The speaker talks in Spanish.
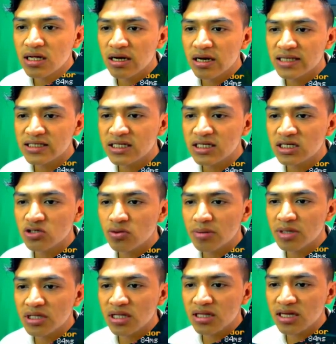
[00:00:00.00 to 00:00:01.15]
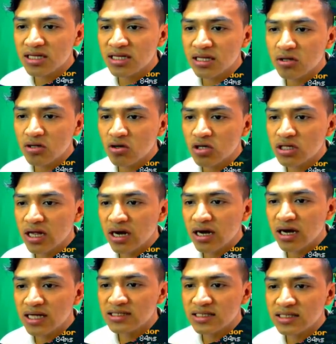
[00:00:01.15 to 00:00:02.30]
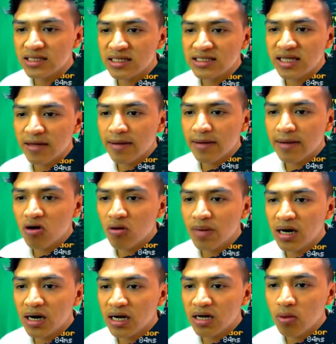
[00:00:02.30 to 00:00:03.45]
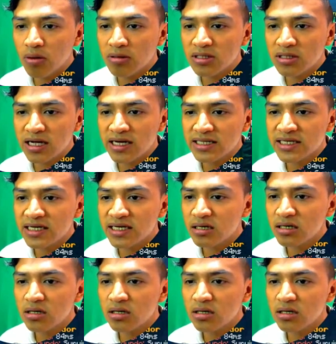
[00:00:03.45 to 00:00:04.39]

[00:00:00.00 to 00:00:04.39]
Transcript: Las quitas, obviamente trata de no quitarlas desde abajo para que vuelvan a crecer.